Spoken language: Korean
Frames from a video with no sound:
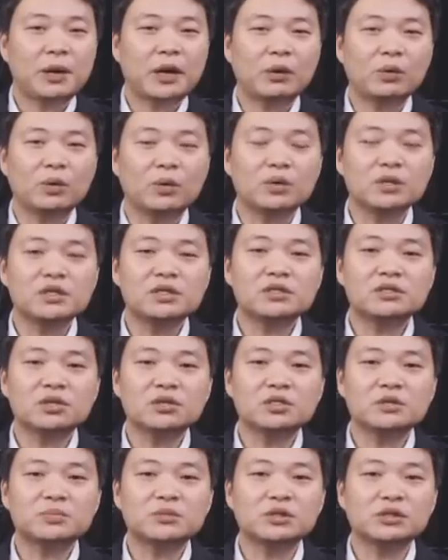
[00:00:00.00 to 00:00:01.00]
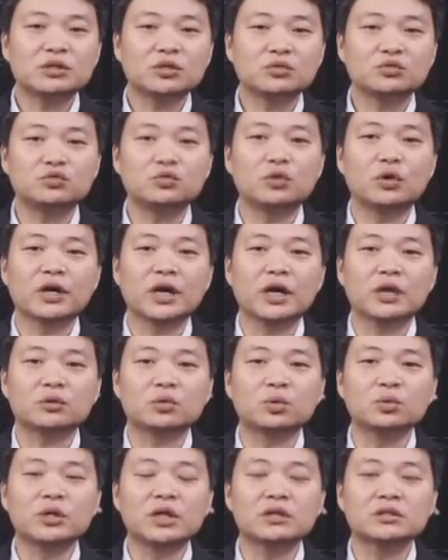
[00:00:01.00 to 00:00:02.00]
바로 2017년
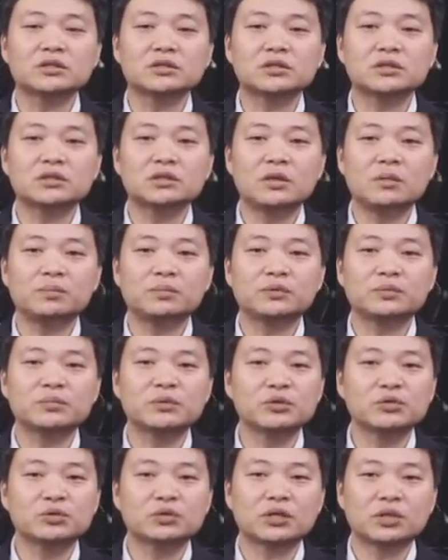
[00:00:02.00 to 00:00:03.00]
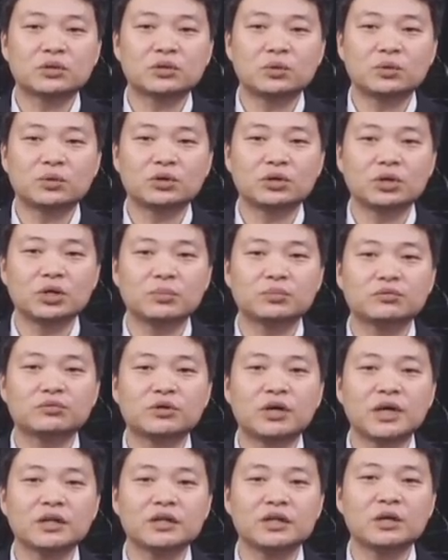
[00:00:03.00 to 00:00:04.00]
9월에 도널드 트럼프 미국 대통령이
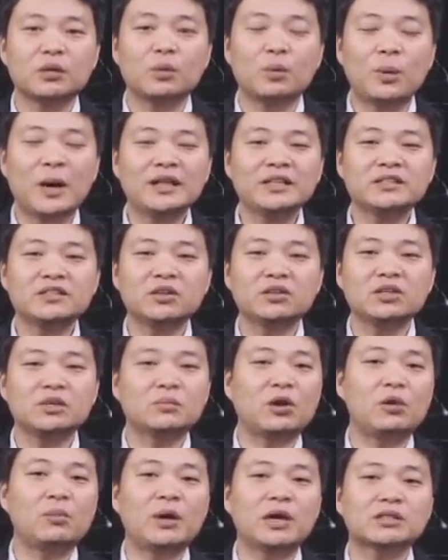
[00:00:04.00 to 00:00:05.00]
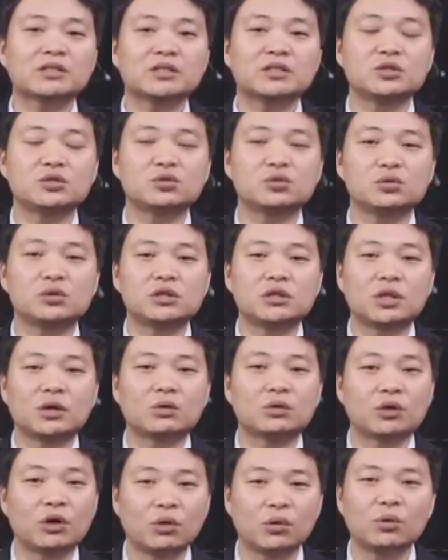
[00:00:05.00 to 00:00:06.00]
북한을 완전히 멸망시킬 수도
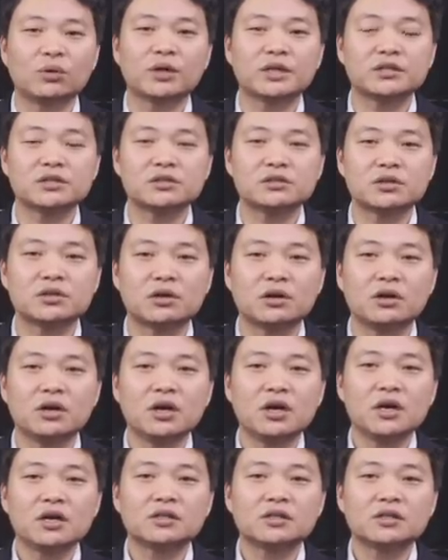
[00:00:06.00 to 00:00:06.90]
있다고 경고를 했었죠.